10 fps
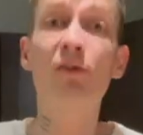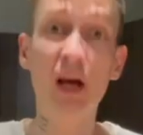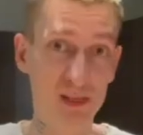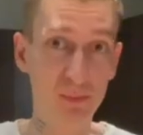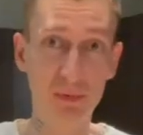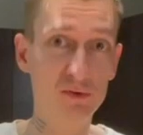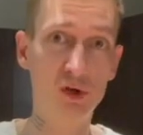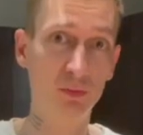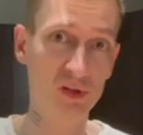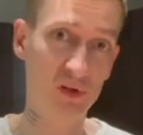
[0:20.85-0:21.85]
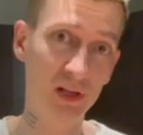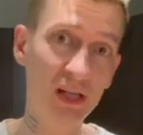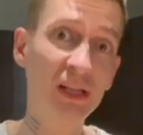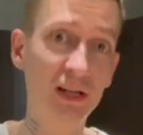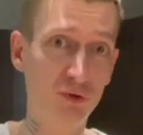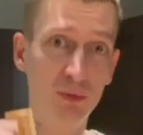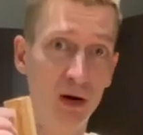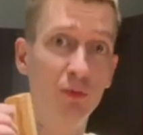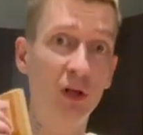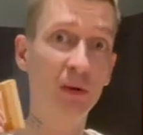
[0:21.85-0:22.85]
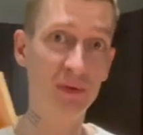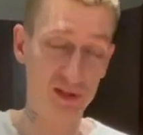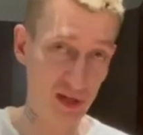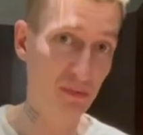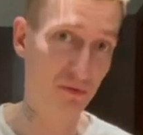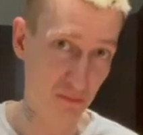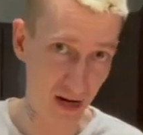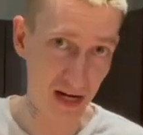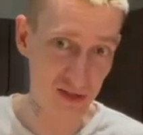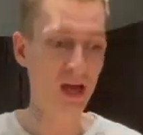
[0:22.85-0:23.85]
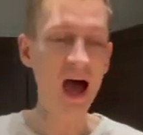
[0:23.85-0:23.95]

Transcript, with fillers: раз мы повезем на склады, до этого мы работали по системе ФБС,